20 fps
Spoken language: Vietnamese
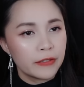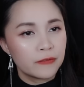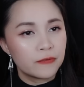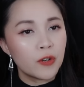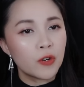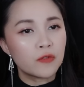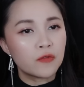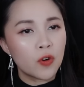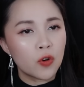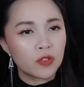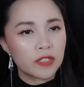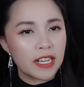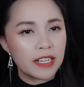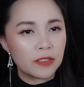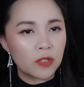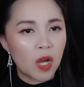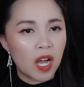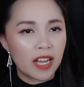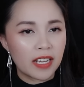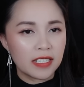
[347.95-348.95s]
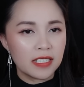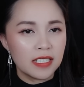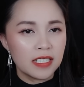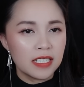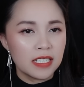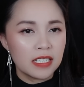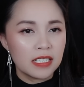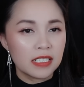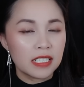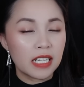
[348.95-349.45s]
Vuốt vuốt điện thoại,
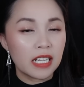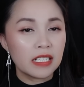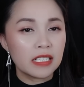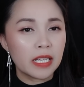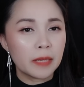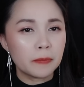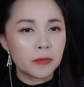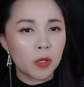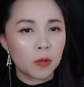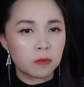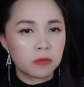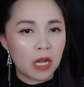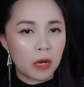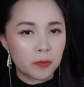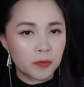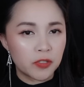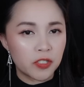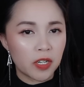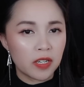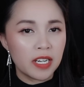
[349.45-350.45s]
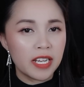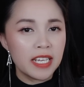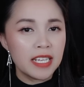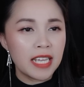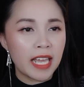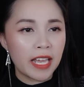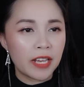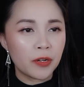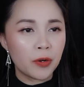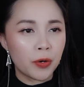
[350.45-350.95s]
Tiên tiếp tục đọc cho Lý
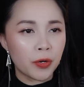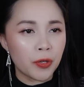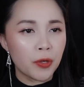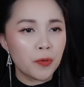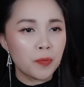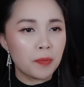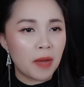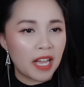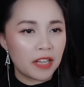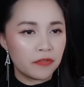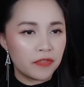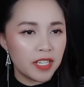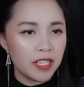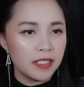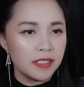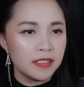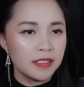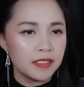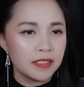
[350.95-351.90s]
nghe nội dung bài viết.